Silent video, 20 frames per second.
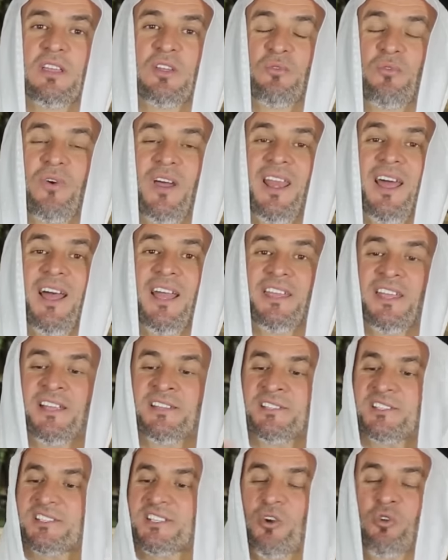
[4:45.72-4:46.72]
فلا
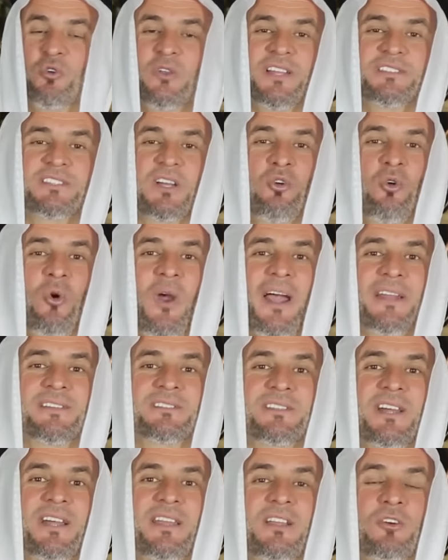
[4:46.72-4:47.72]
ينزع يده
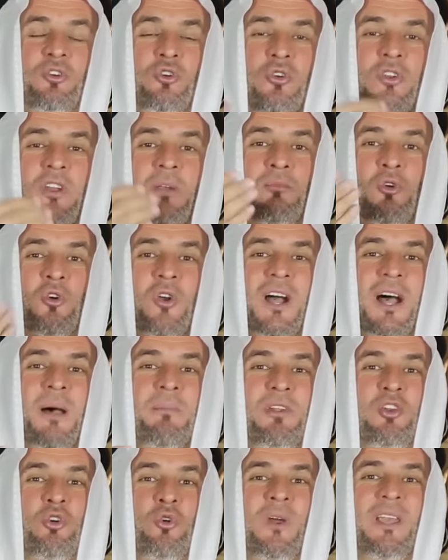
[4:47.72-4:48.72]
حتى يكون
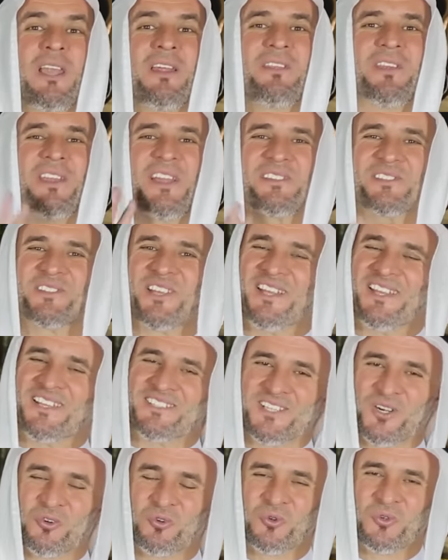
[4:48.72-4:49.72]
المقابل هو الذي ينزع
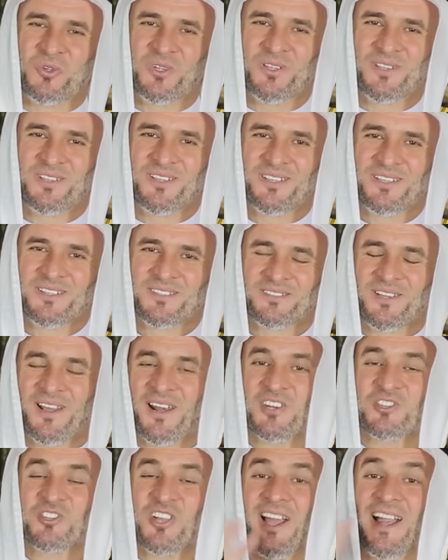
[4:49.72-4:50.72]
يده
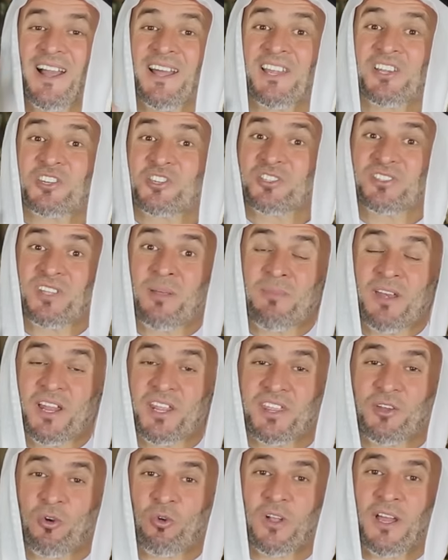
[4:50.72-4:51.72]
درجة عالية جدا من
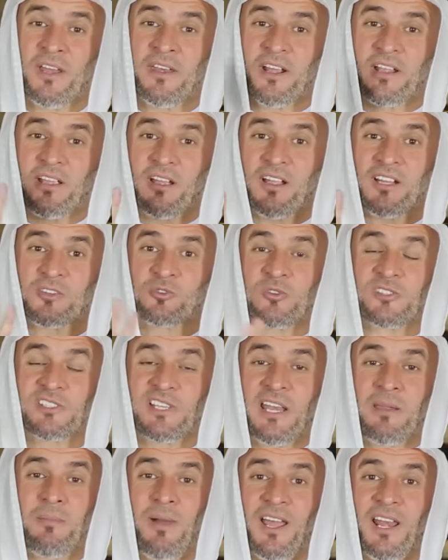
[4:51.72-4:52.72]
الذوق أنك قد
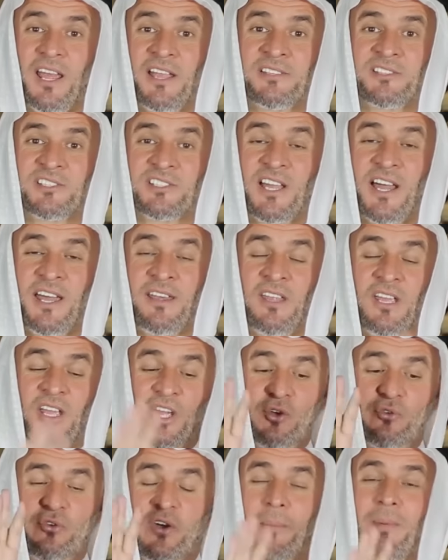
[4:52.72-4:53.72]
تسلم على إنسان
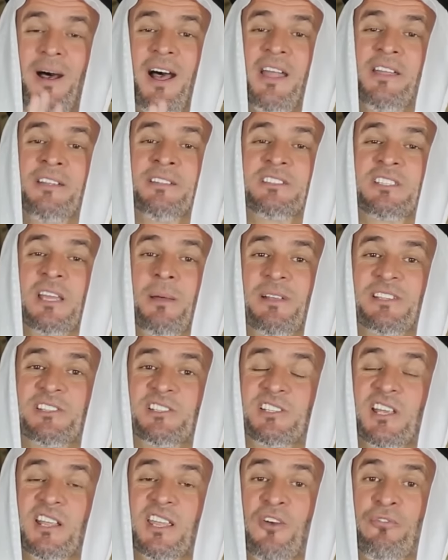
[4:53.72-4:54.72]
فما إن
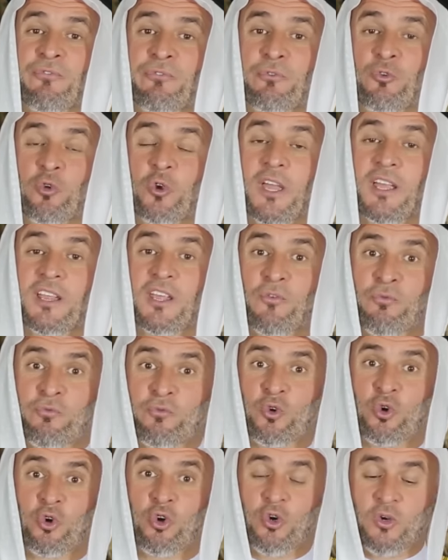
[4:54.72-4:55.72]
تمس كفك
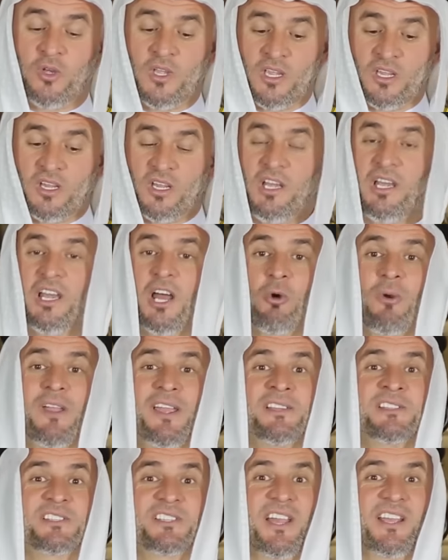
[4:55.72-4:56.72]
كفه إلا
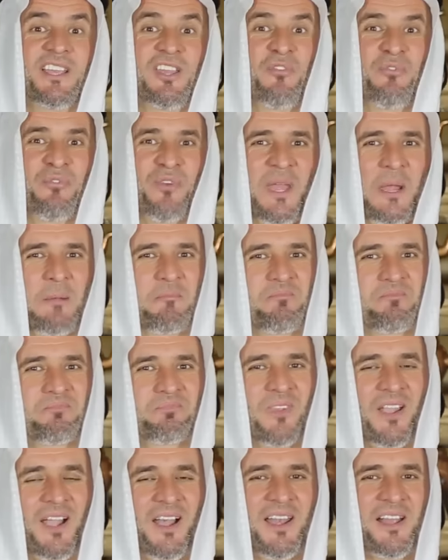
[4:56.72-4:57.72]
وينزع كفه
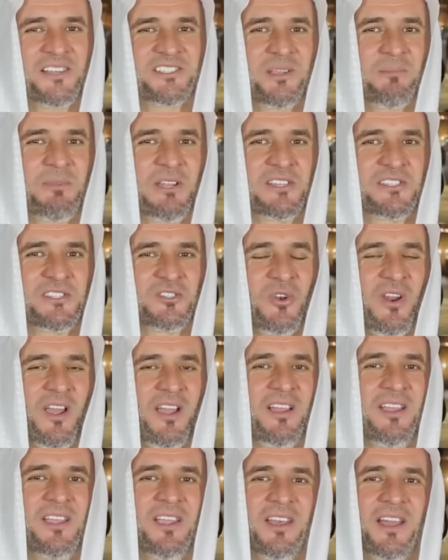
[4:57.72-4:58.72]
على سبيل
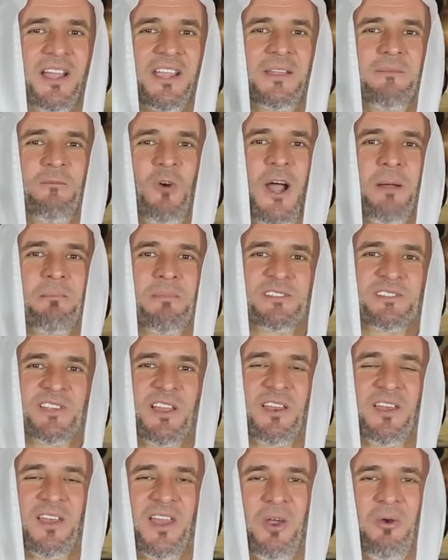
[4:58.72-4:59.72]
السرعة لكن محمد
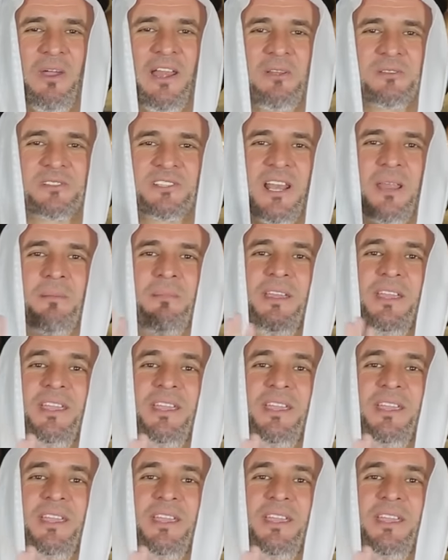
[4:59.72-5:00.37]
صلى الله عليه وسلم